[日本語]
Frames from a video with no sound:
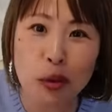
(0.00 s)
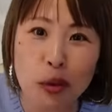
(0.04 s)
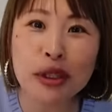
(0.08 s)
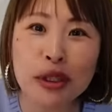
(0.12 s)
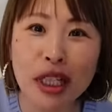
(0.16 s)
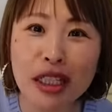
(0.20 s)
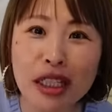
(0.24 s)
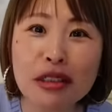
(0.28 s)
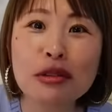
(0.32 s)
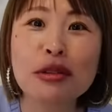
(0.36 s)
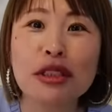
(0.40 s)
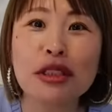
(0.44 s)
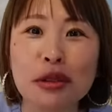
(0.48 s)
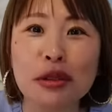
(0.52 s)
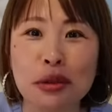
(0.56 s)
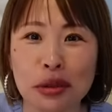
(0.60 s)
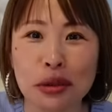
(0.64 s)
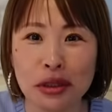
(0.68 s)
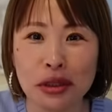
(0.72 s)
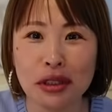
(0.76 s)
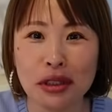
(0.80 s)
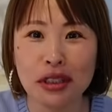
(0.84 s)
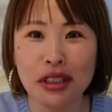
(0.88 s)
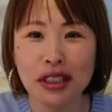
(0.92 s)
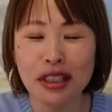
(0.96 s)
うなるんで
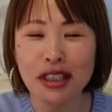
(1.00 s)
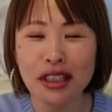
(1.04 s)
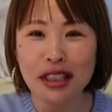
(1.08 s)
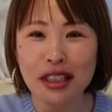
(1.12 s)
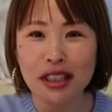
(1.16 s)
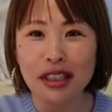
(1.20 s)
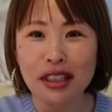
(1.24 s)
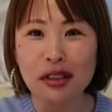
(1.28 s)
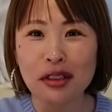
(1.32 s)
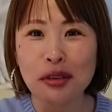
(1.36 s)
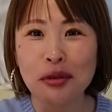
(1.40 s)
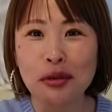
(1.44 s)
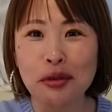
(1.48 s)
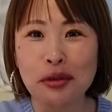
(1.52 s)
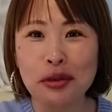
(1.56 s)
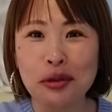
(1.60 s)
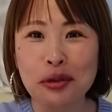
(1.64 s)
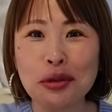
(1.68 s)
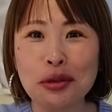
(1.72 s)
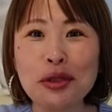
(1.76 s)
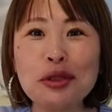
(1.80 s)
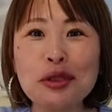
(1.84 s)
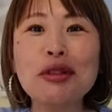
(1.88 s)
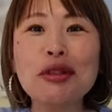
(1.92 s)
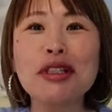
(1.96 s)
す。
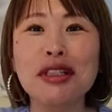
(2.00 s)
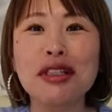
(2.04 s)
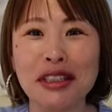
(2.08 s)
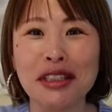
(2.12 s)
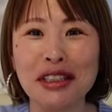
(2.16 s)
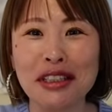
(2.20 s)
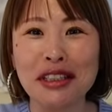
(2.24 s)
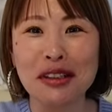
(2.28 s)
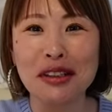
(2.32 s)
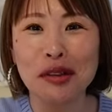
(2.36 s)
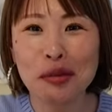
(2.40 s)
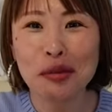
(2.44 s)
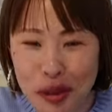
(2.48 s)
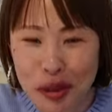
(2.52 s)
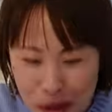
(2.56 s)
というわけで、おめ